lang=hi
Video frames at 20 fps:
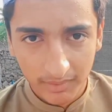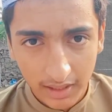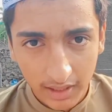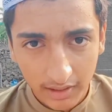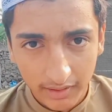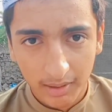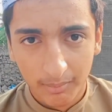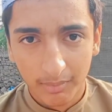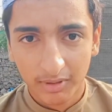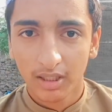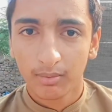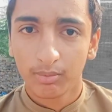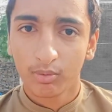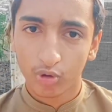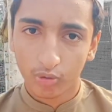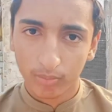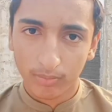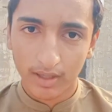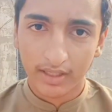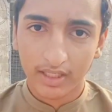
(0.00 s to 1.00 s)
में लगा है मतलब
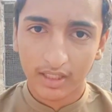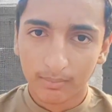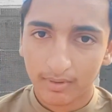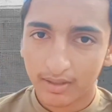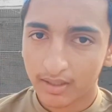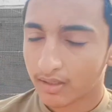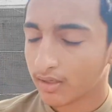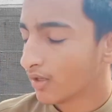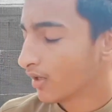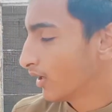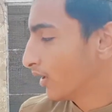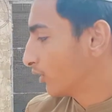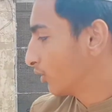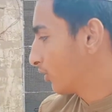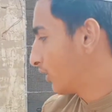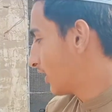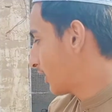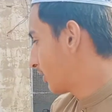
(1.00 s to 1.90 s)
कुर्बानी में तो